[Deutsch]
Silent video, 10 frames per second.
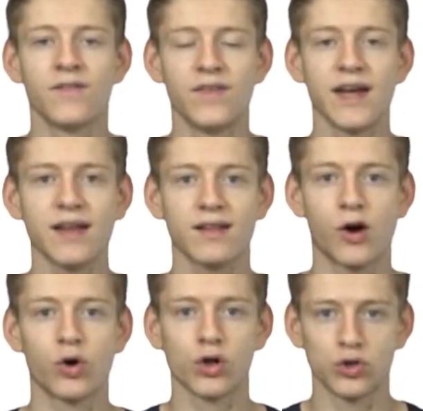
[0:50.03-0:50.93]
wird
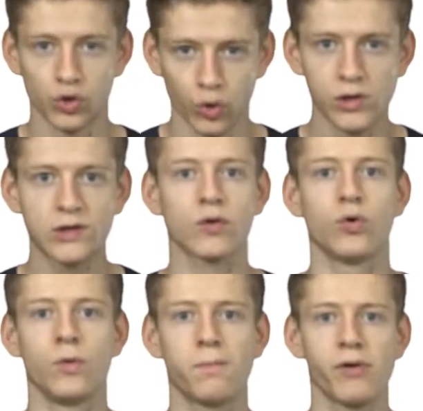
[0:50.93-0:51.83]
auch
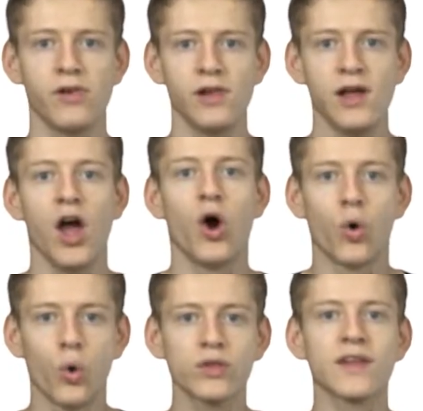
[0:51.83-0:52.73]
Nulltupel
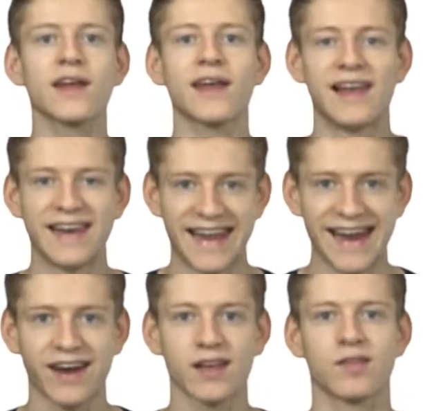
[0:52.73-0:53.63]
oder
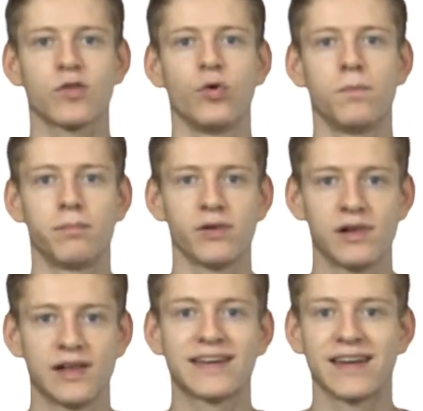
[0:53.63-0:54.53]
leeres
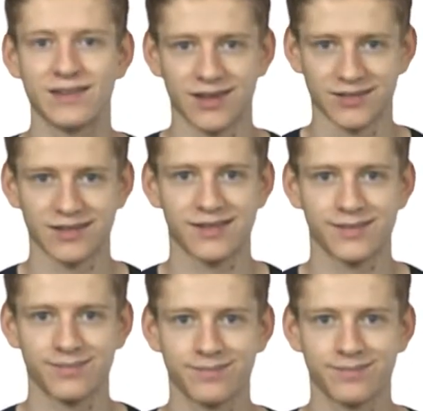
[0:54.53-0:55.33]
Tupel genannt.